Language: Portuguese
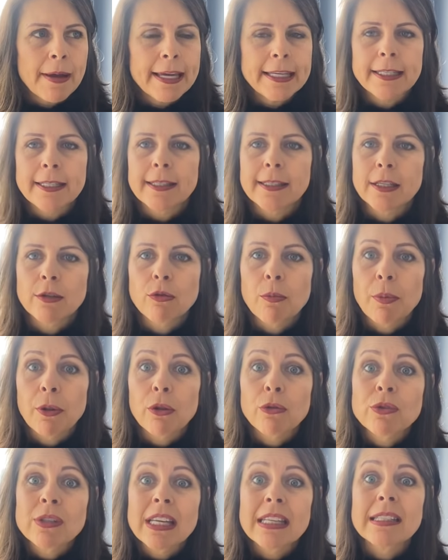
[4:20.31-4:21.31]
esse signo
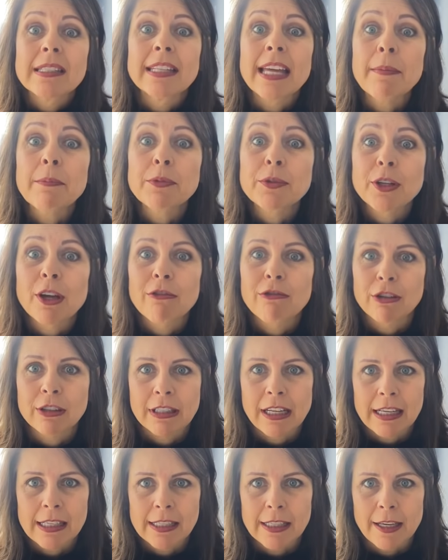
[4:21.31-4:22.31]
pelos exemplos que eu vou
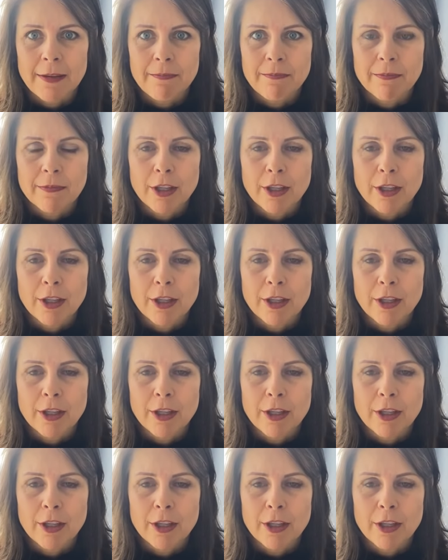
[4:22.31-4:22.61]
trazer.